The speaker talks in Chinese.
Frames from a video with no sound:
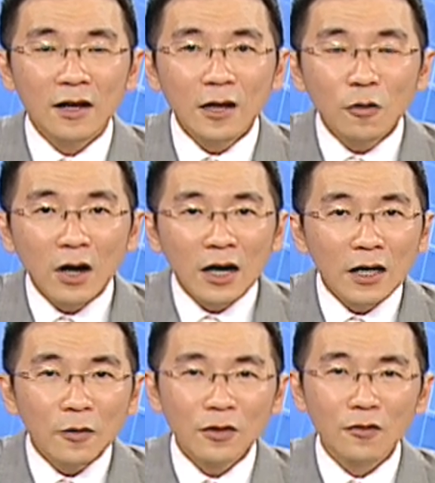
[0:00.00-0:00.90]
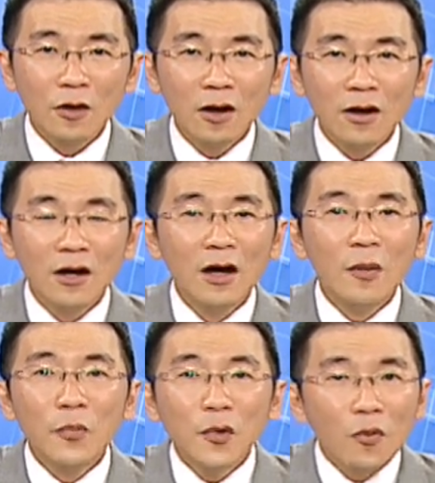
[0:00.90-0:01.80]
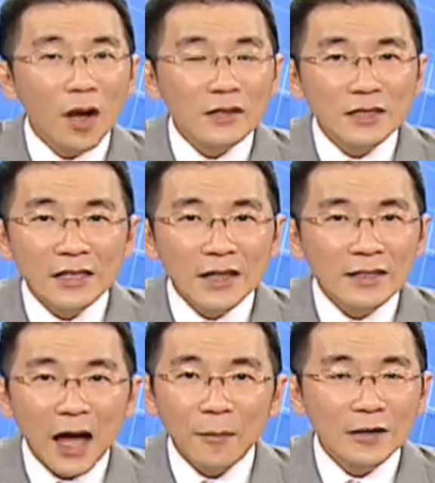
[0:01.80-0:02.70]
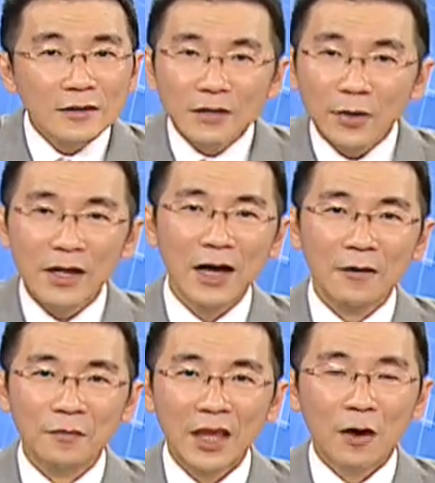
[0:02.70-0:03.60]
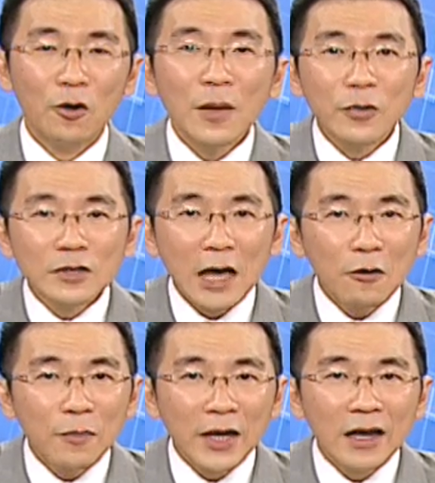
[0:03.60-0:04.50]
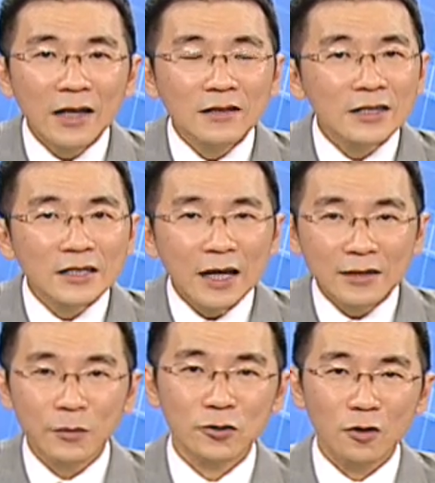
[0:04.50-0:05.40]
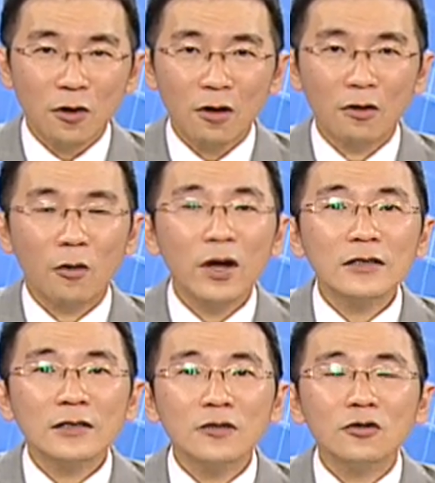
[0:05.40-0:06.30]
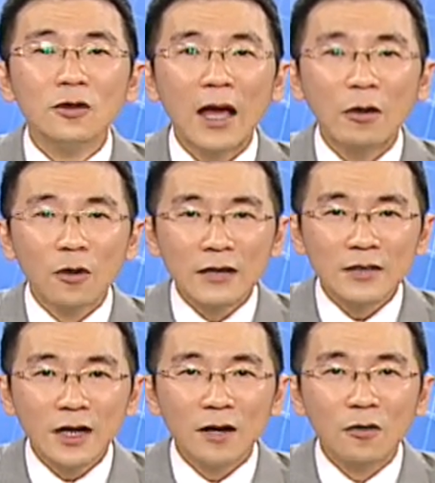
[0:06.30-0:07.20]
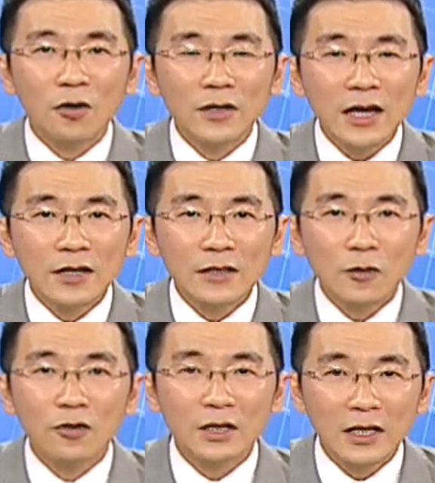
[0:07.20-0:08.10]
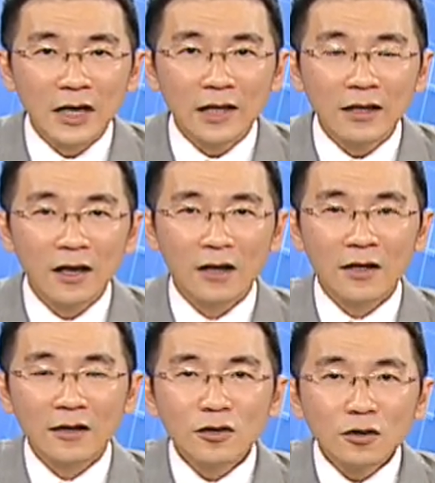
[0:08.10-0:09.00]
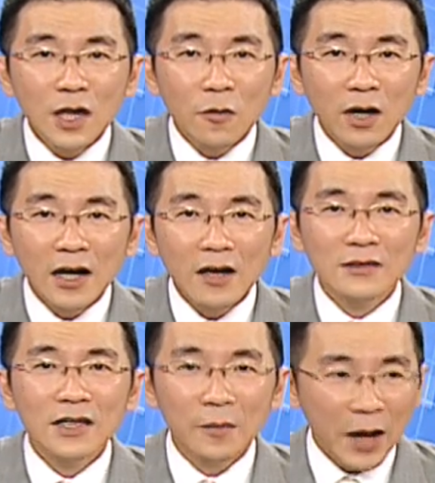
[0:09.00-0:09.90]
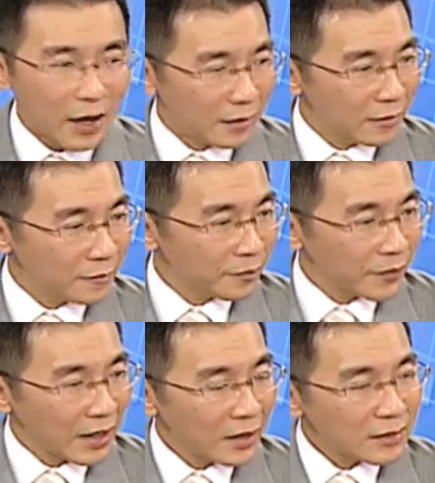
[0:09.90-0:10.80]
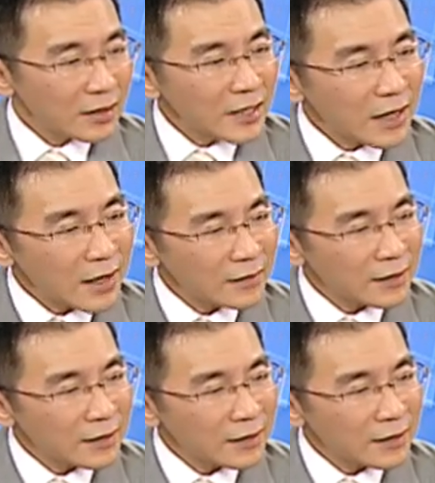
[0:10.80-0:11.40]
而我跟各位说。不管今天大盘是怎么样，我也不在乎别人接下来怎么做，我会持续来贯彻我的一个操作理念。就像我看到这个盘，它现在在